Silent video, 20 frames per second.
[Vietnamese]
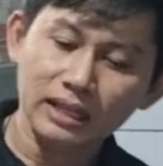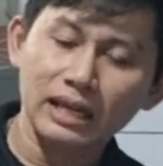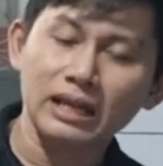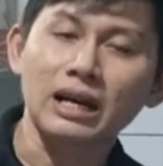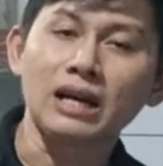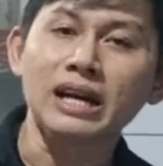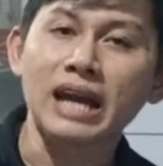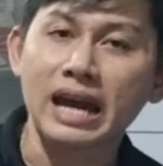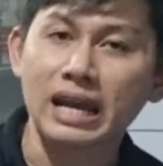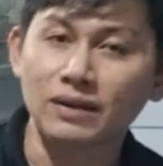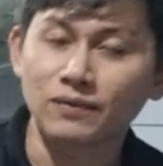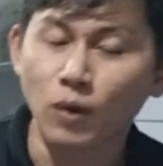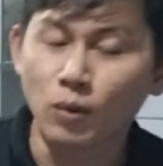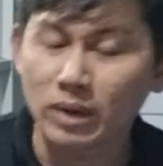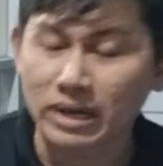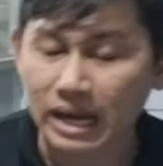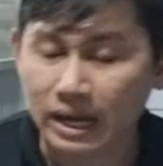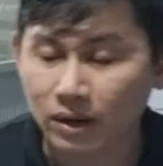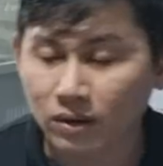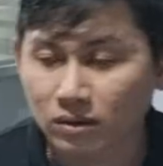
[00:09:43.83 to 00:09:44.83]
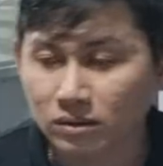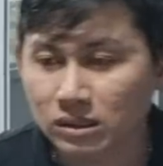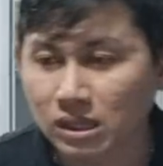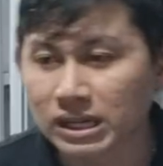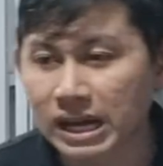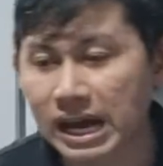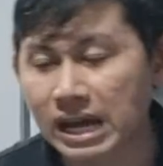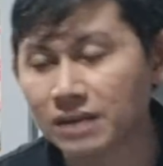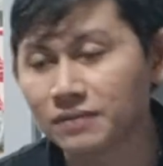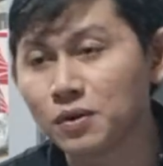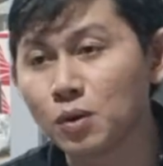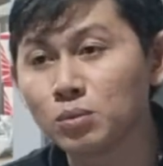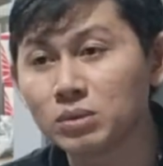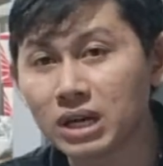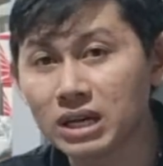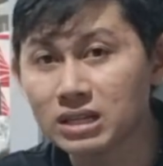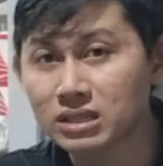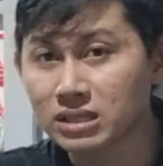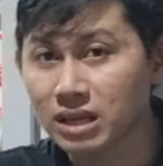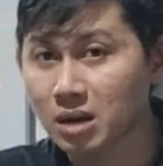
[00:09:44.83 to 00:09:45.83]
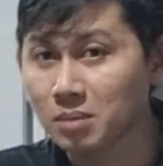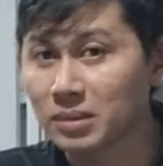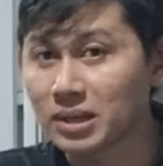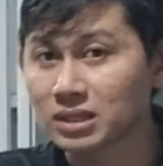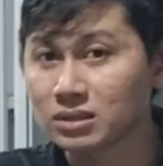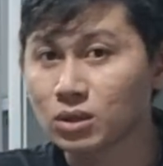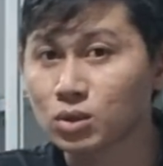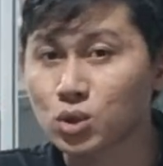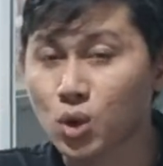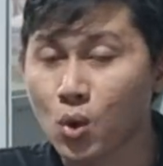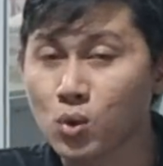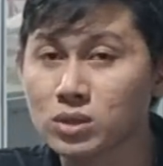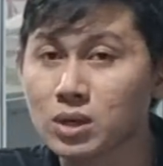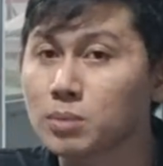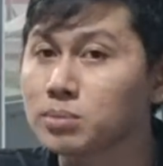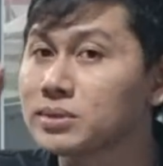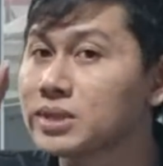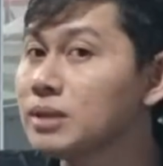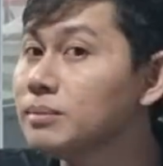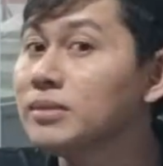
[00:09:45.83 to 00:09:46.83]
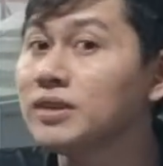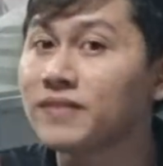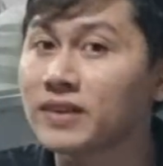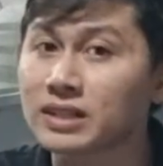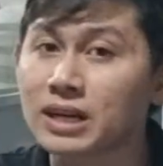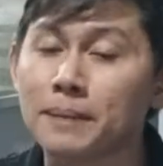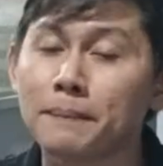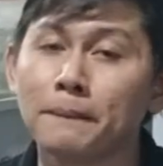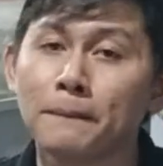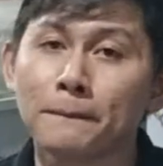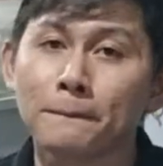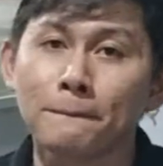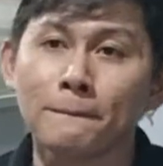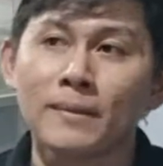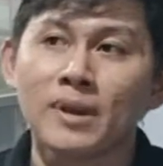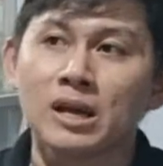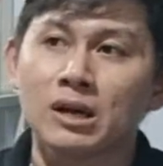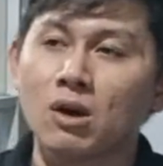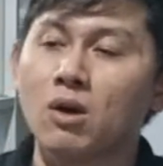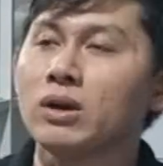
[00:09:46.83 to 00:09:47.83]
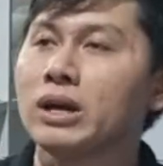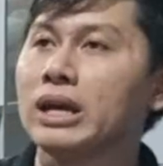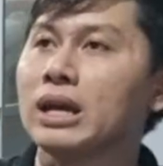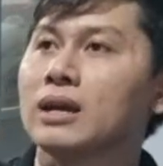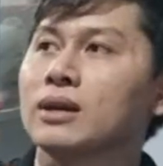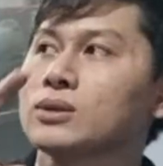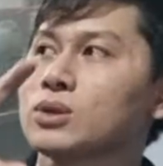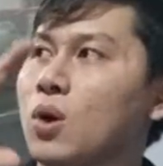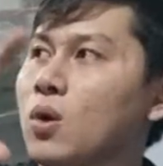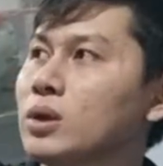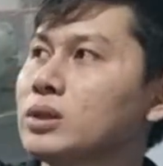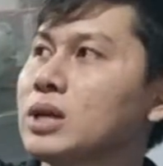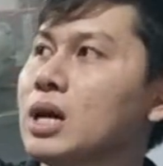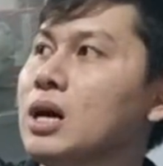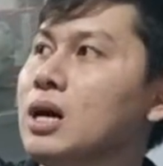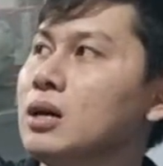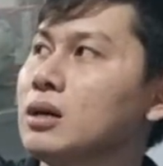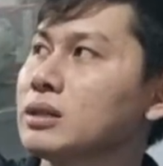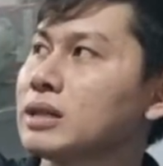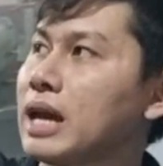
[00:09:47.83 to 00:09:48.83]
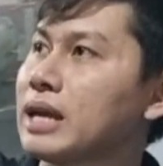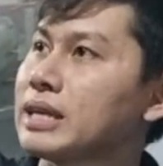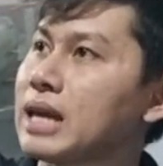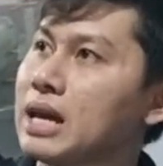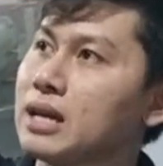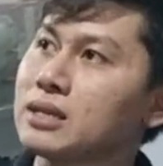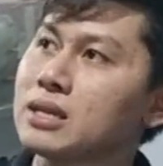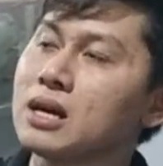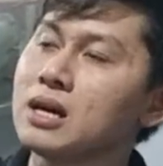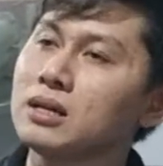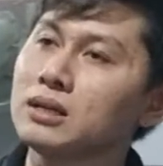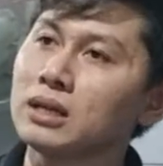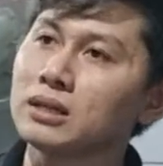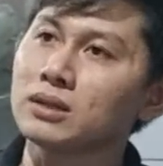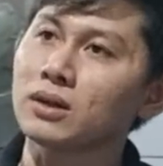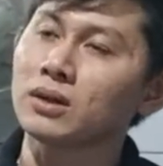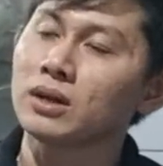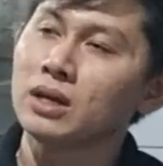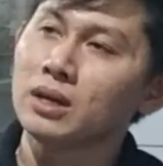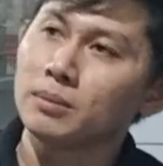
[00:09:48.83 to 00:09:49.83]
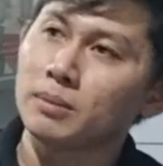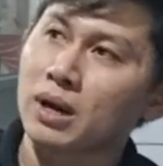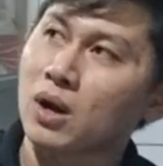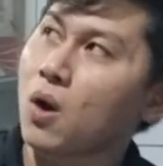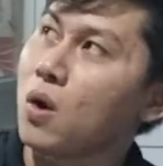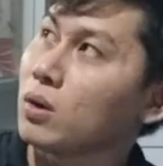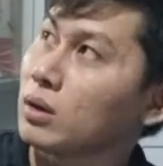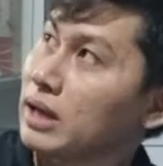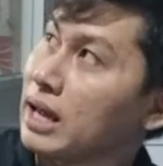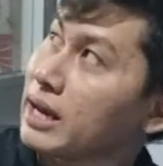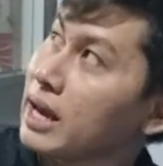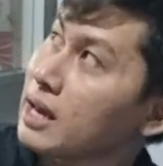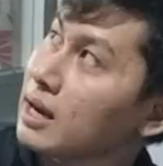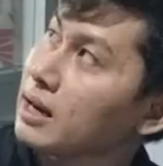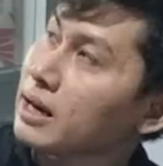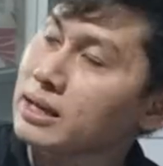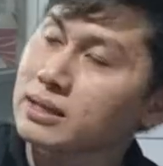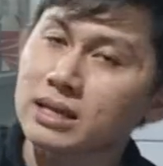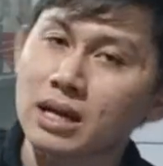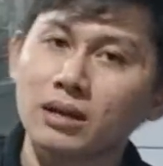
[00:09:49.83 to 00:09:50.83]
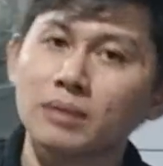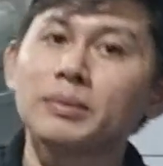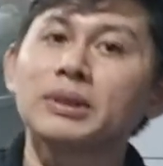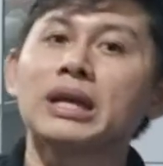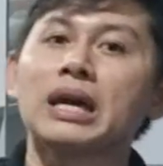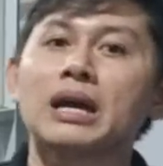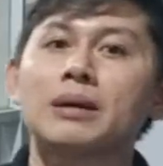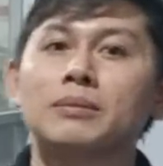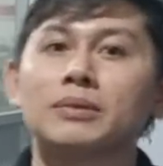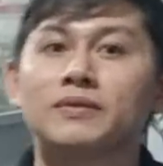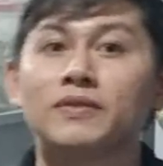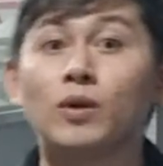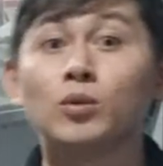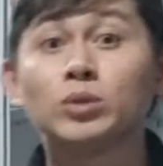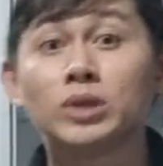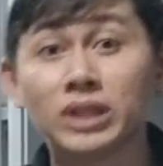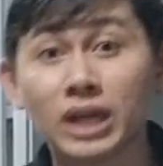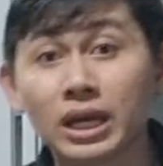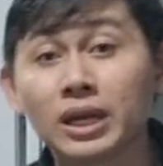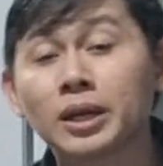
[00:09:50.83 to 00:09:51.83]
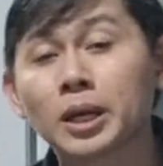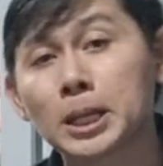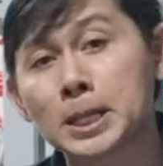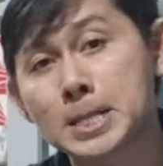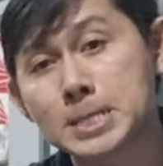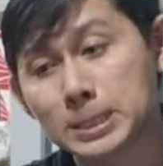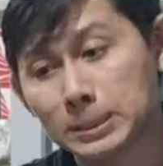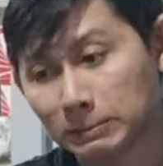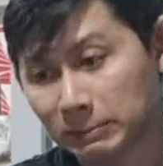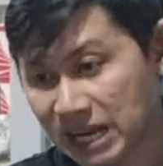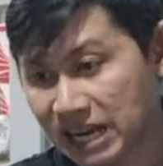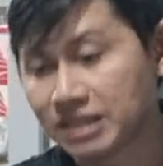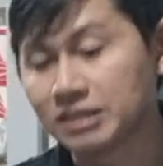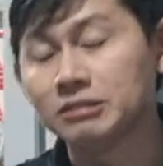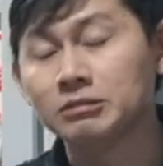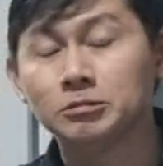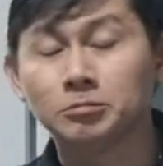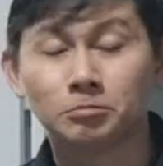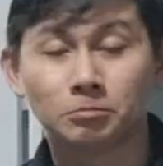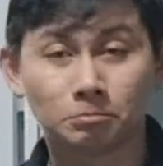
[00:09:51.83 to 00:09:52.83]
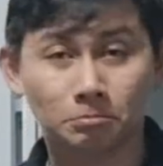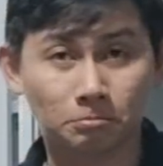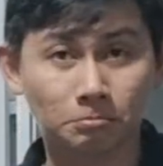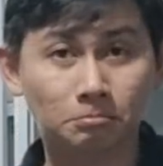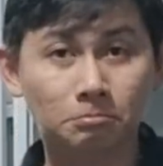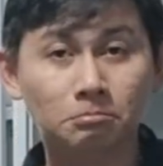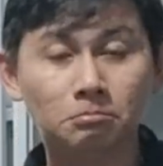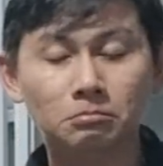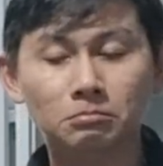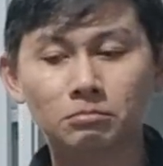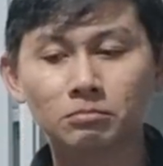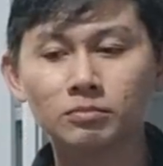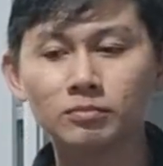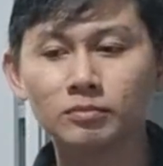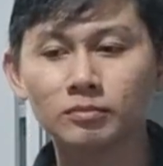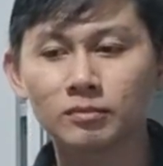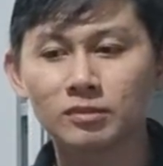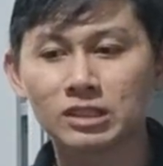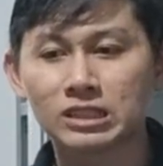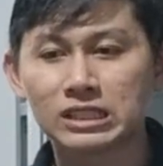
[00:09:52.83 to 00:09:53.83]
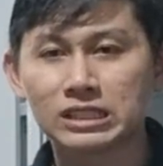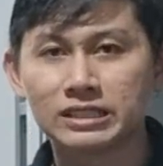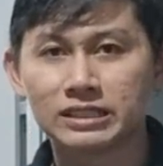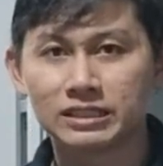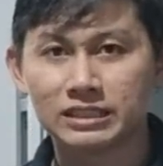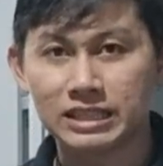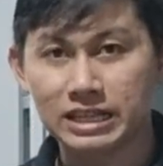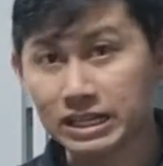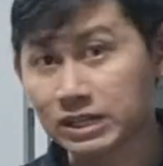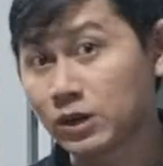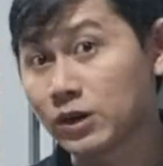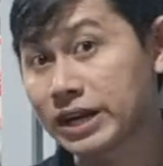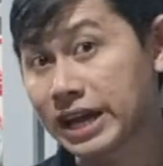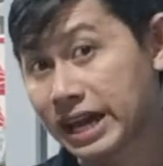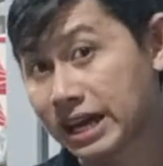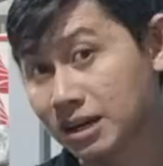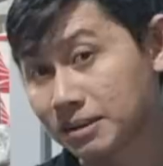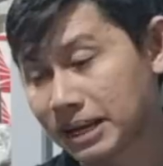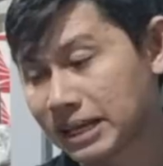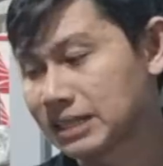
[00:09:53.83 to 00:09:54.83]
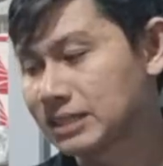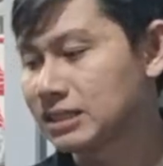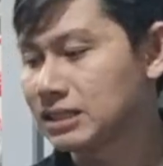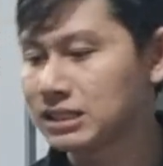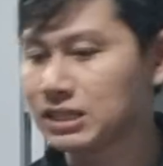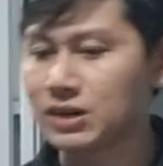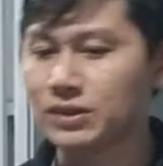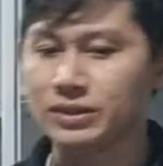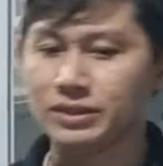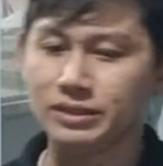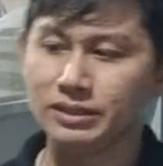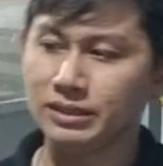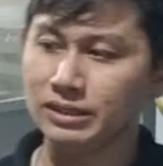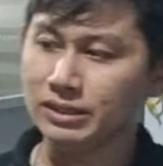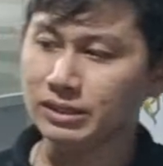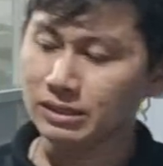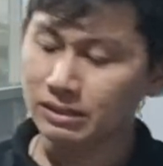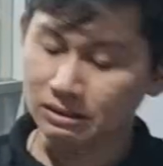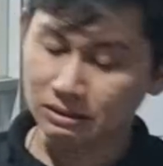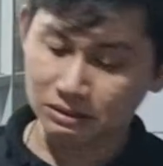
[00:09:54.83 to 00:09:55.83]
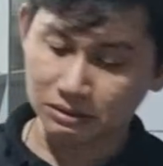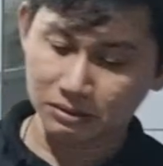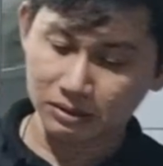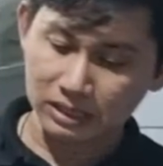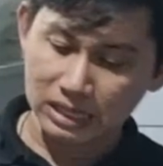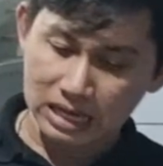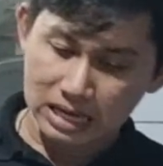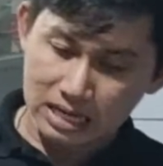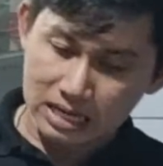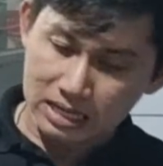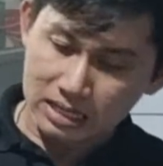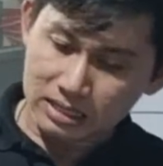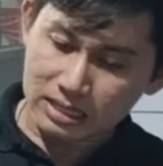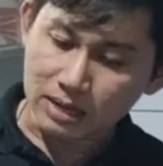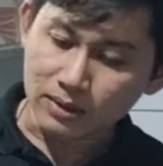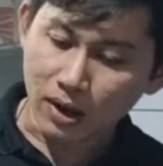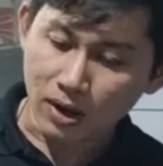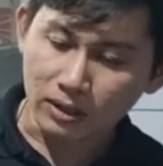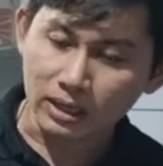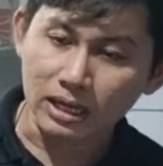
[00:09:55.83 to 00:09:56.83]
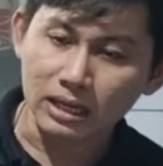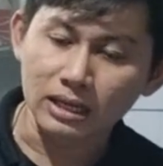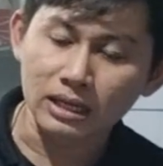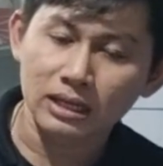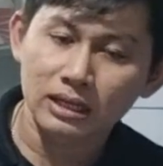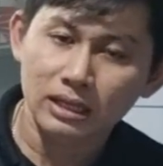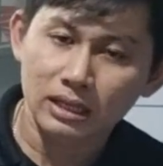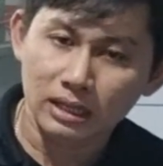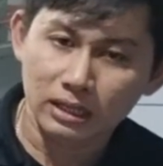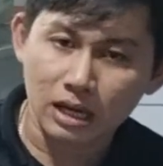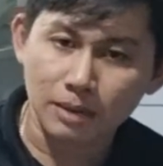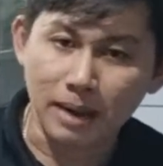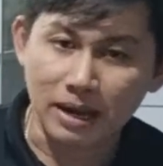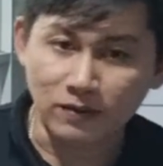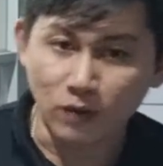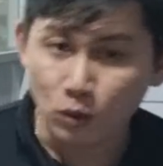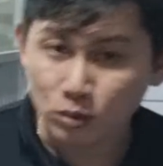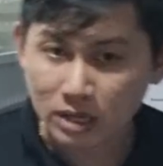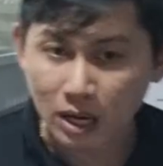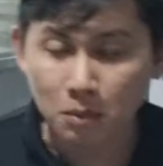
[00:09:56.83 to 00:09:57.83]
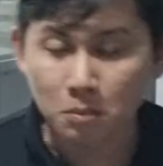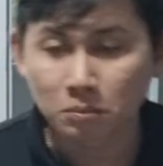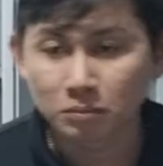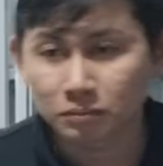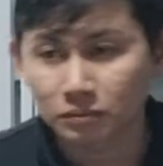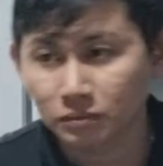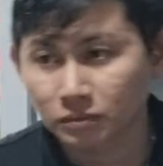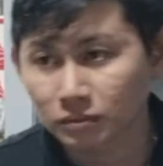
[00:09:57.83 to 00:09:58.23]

cái cử hai là phun khi nào? Cử hai là phun khi sao mà nó sổ xong 90%, có nghĩa là nó sổ hết trơn, nó chạy trái hết trơn lên rồi, mà còn lát sao là mình ra mình phun nữa đi là được. Ok ha các bạn. Rồi sau đó thì các bạn phun xong.